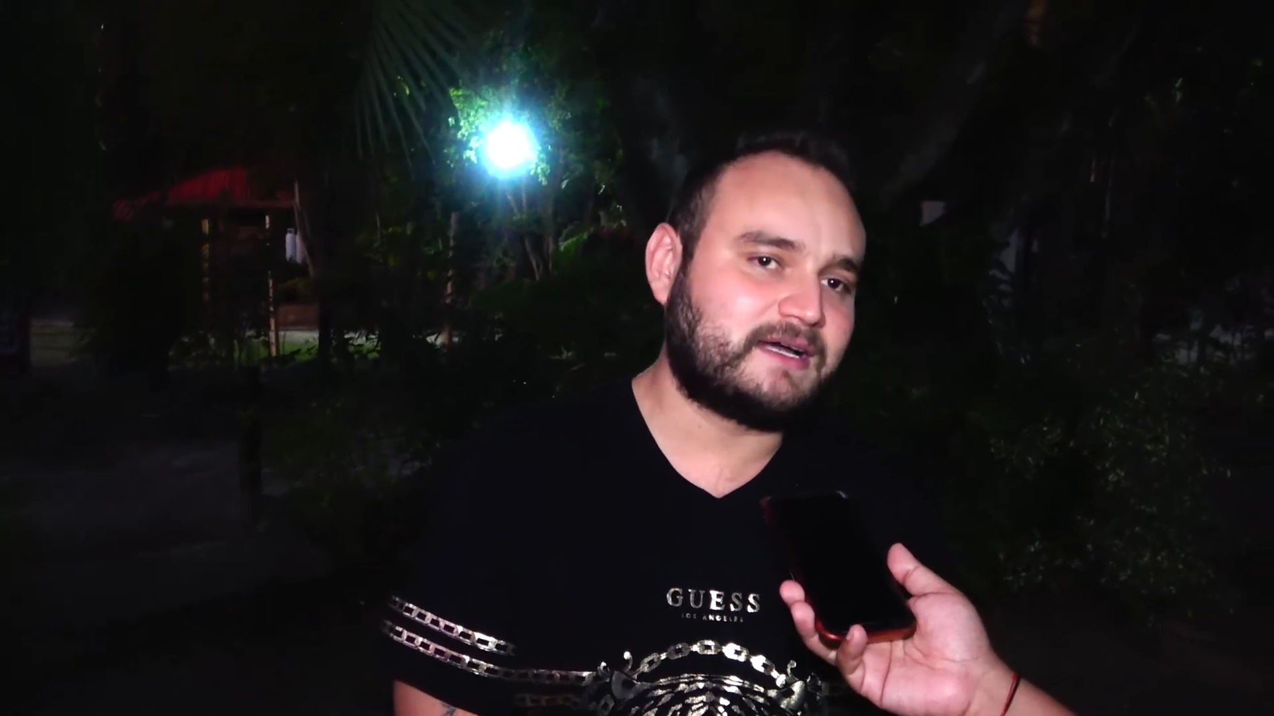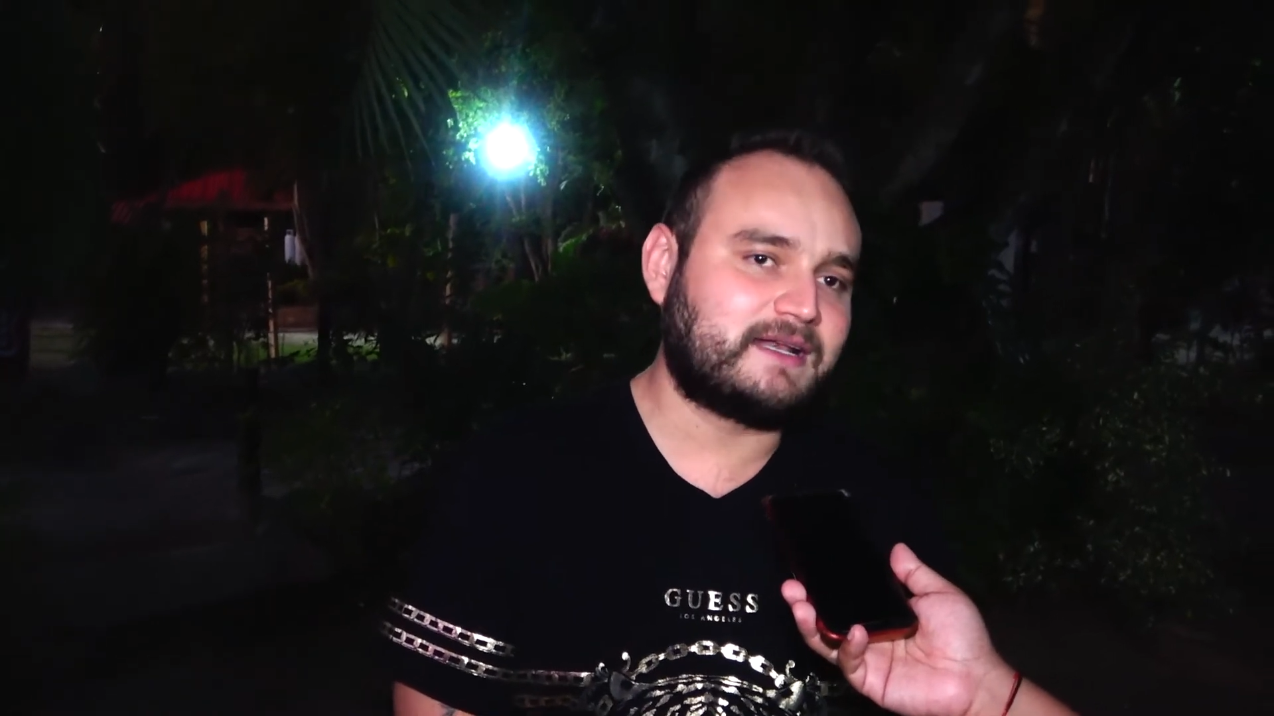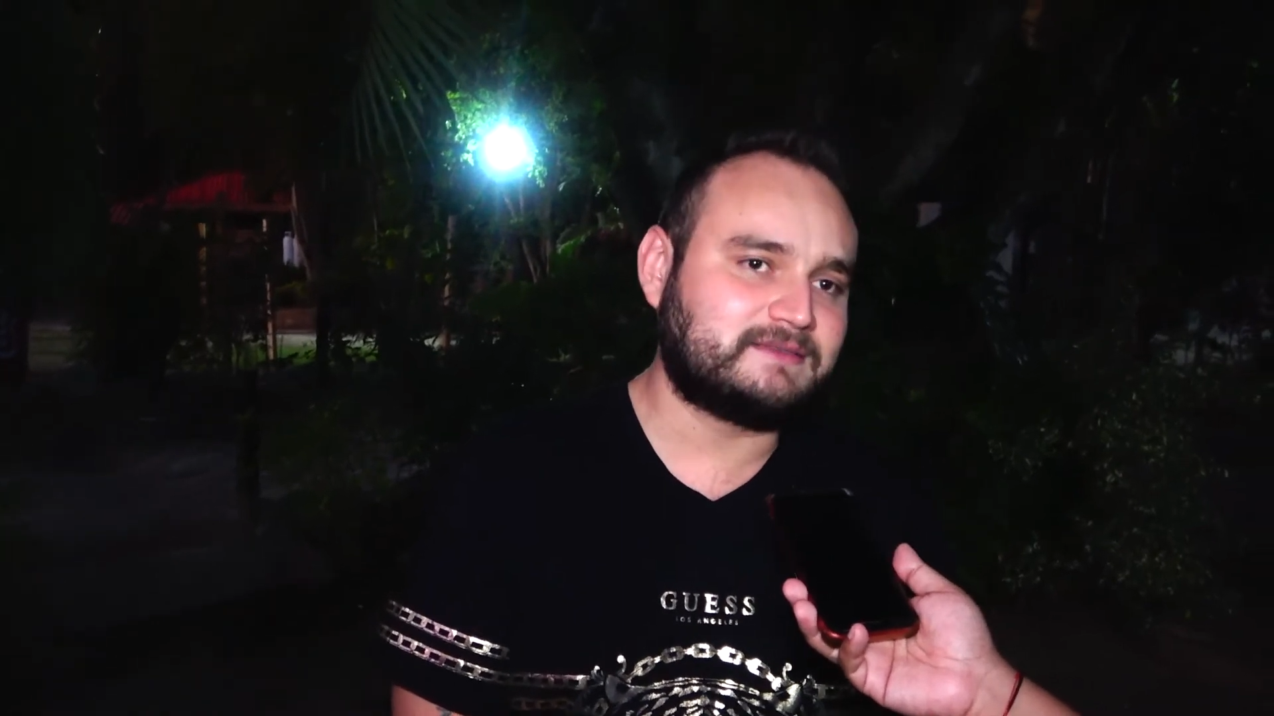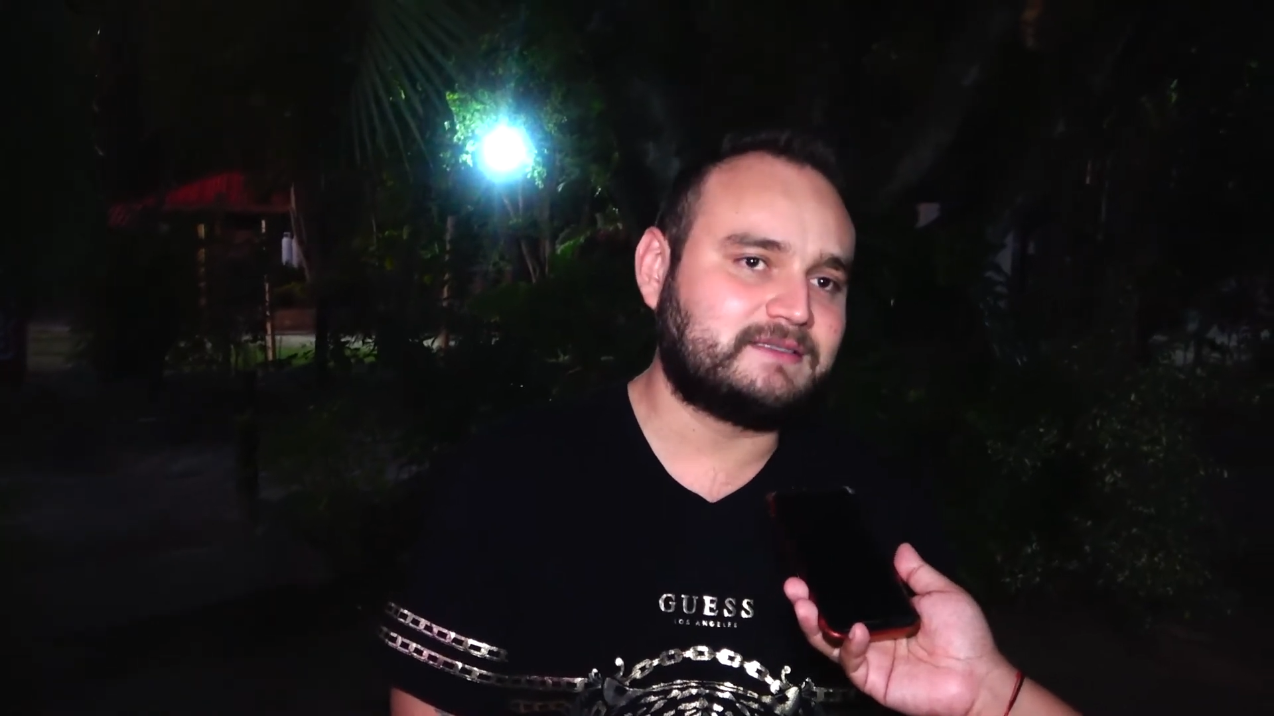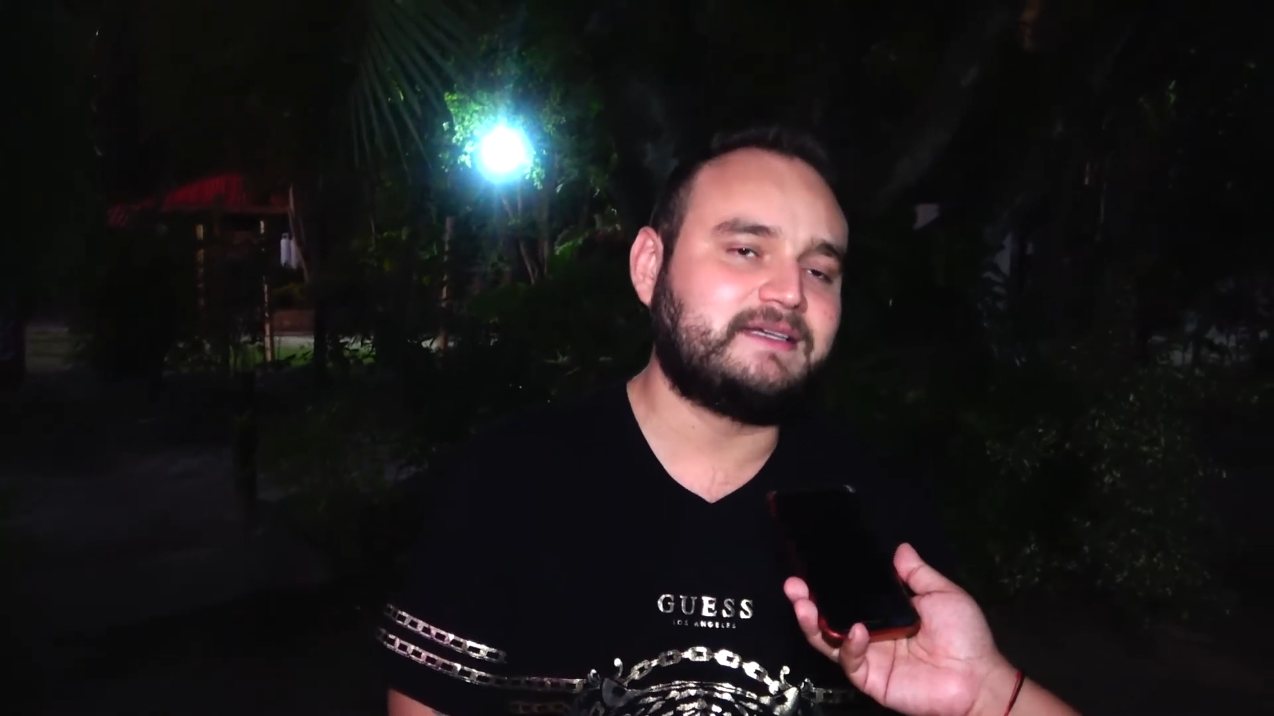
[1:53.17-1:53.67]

ganas